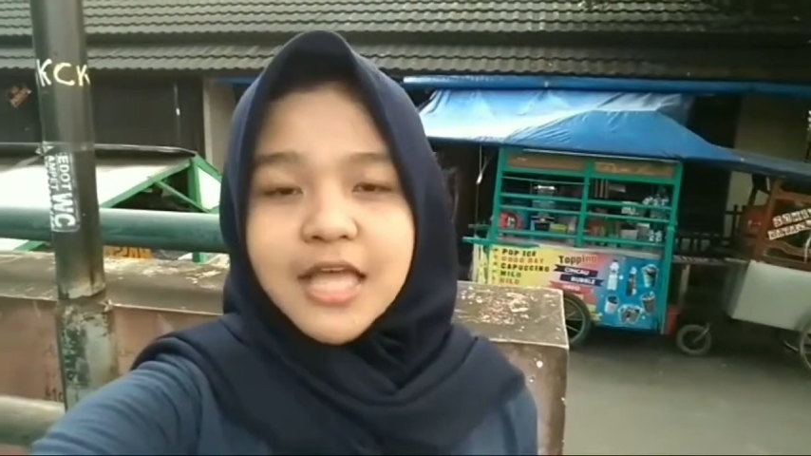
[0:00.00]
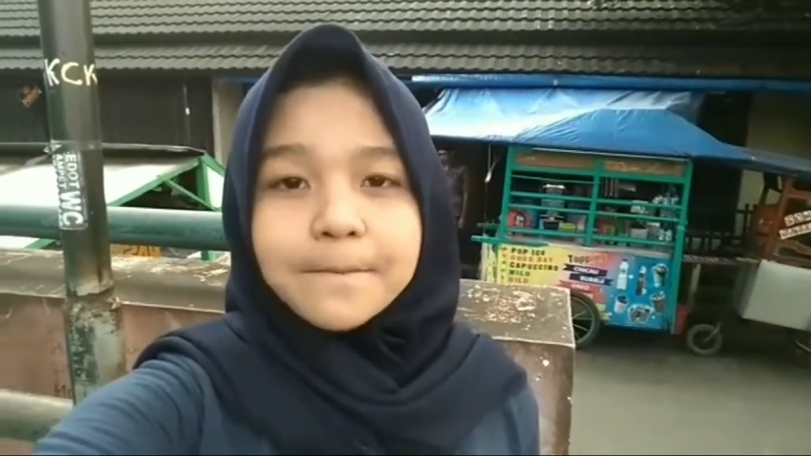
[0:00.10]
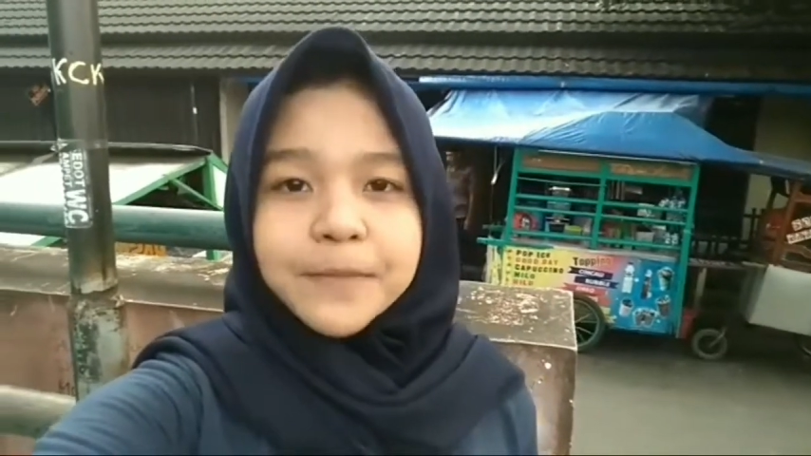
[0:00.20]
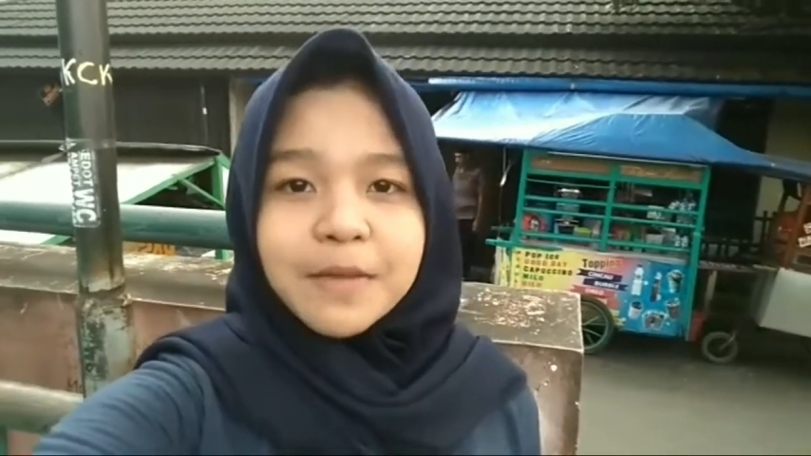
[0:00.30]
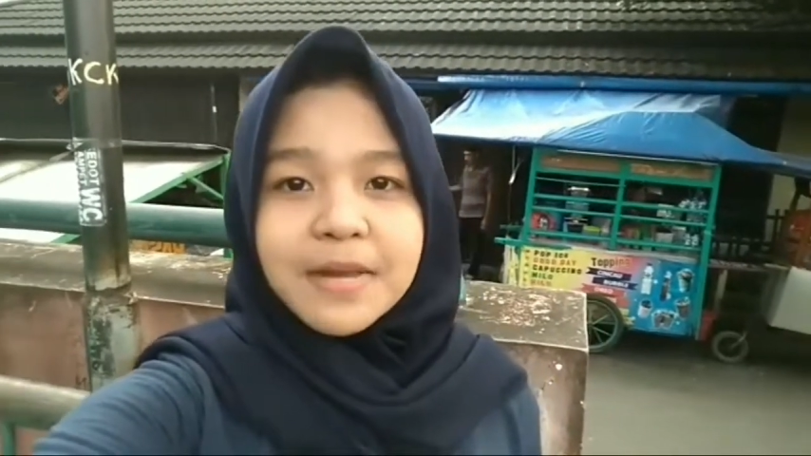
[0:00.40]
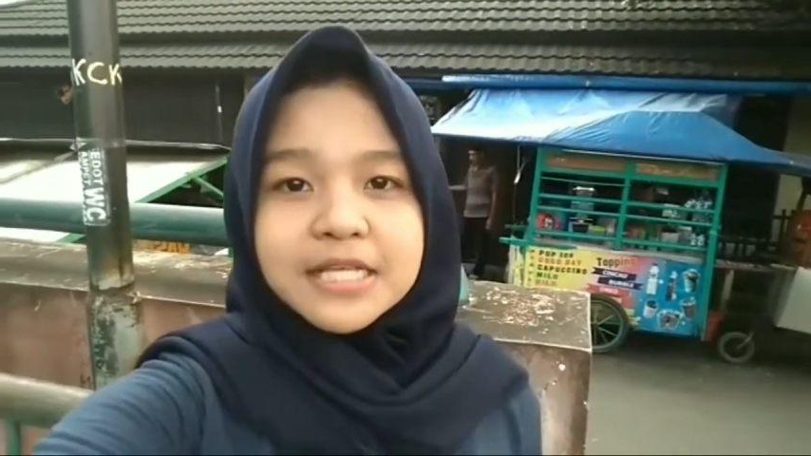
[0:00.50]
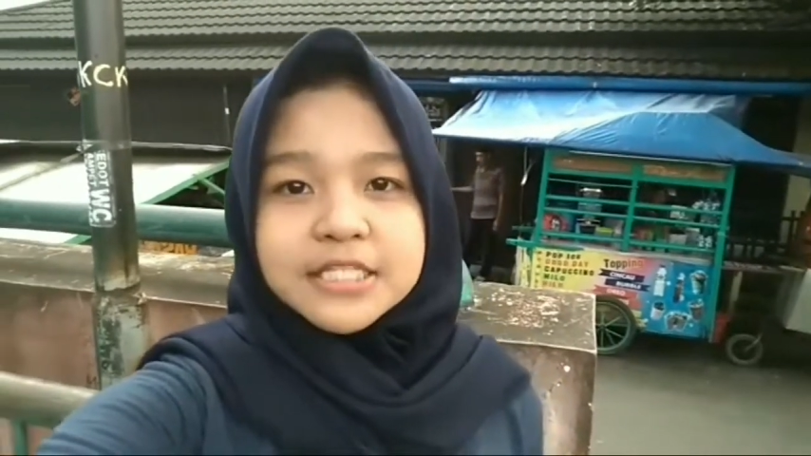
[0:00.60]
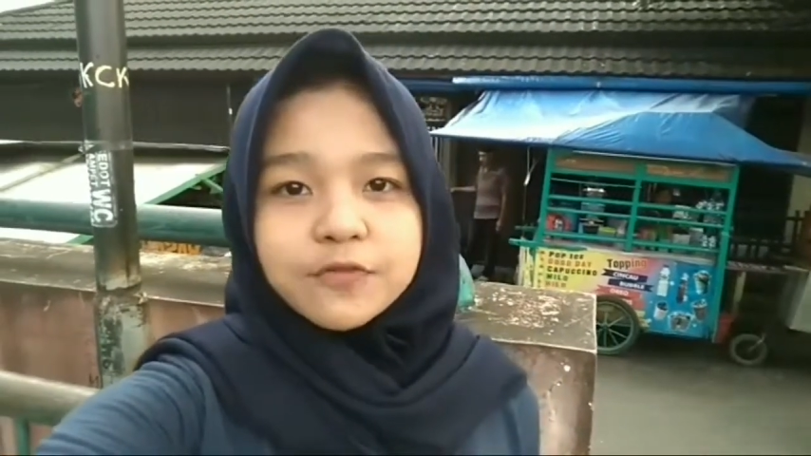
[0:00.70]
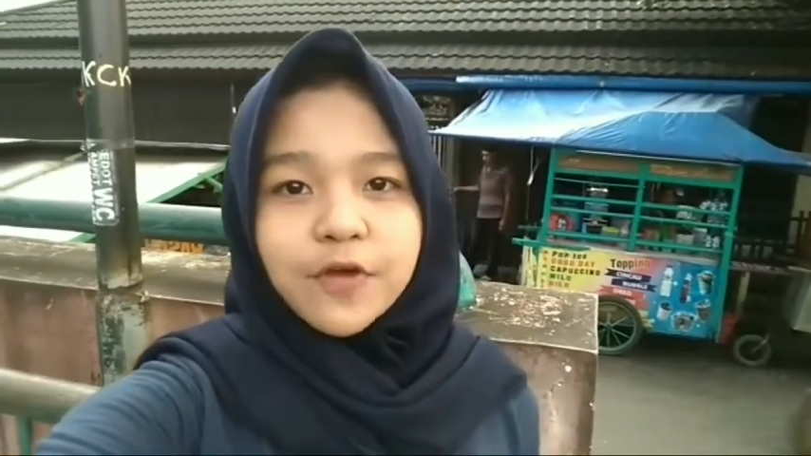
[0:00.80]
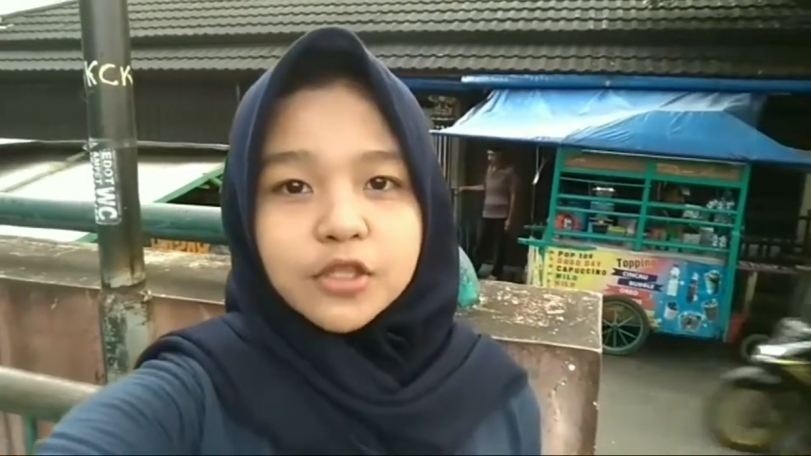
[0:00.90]
samping
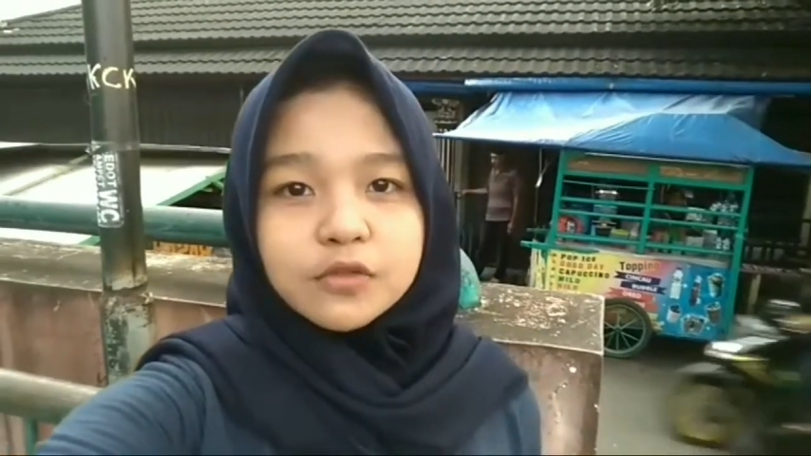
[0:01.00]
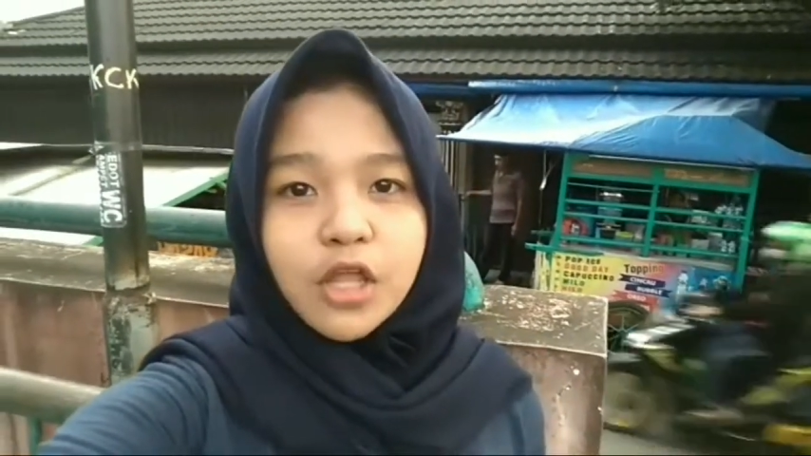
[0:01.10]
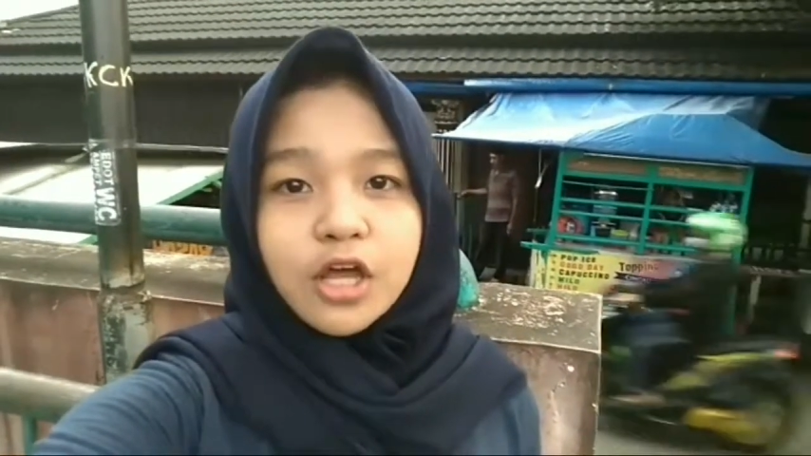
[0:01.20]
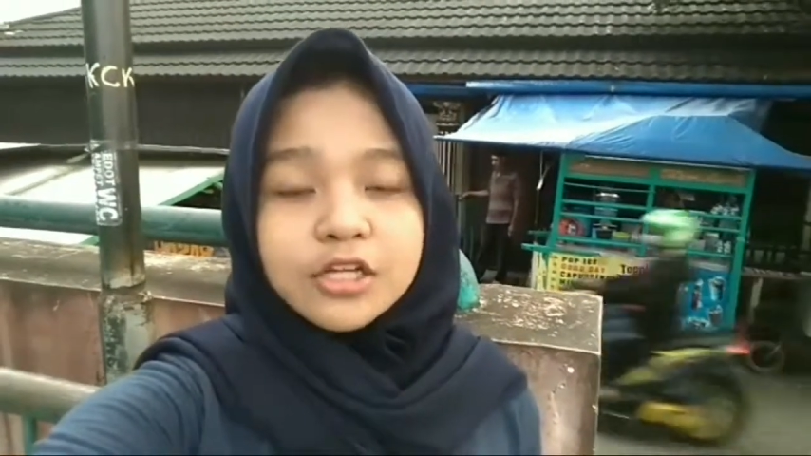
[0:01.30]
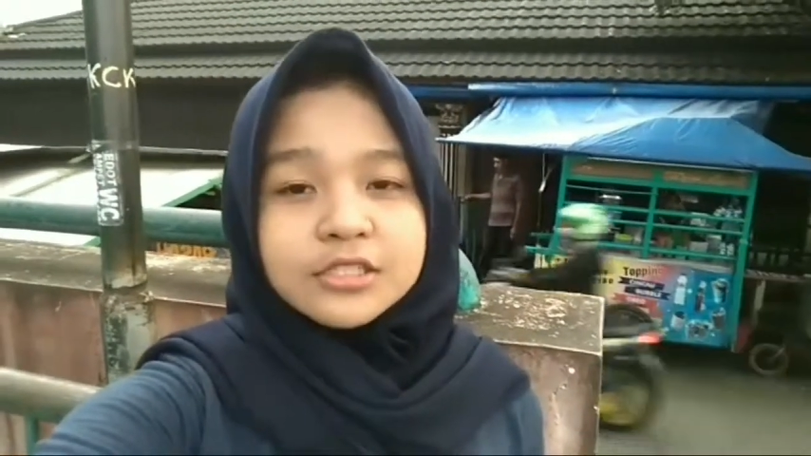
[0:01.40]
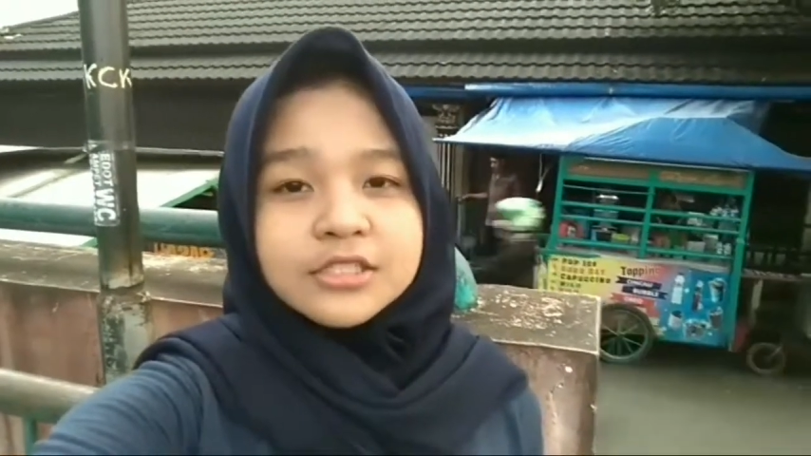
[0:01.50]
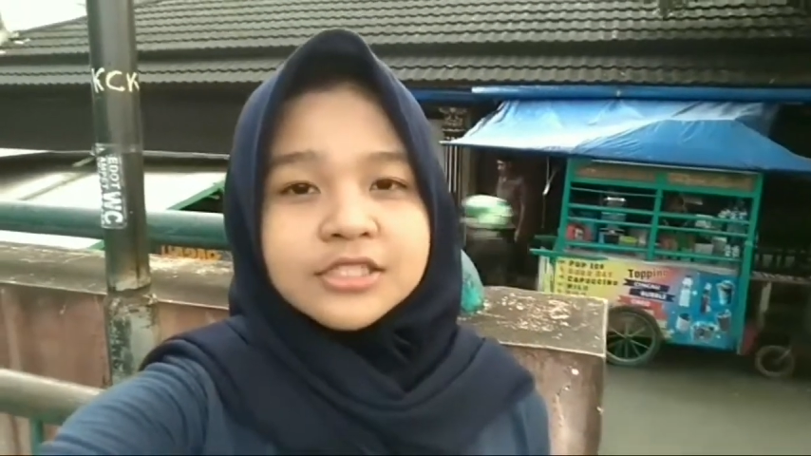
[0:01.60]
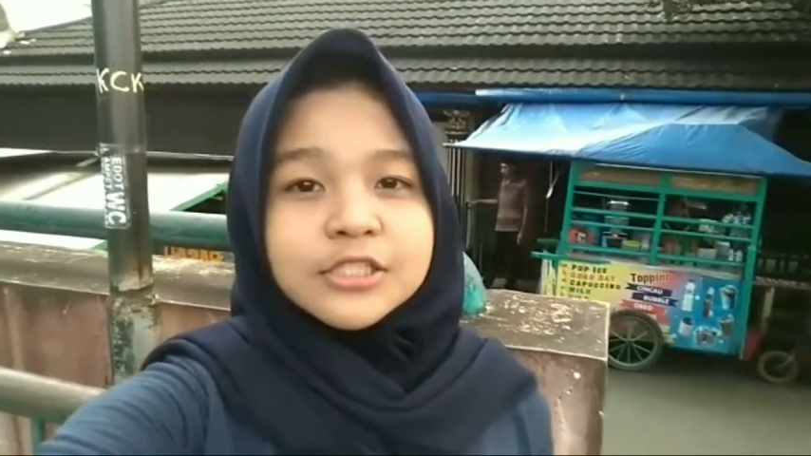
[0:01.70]
Masjid Fatullah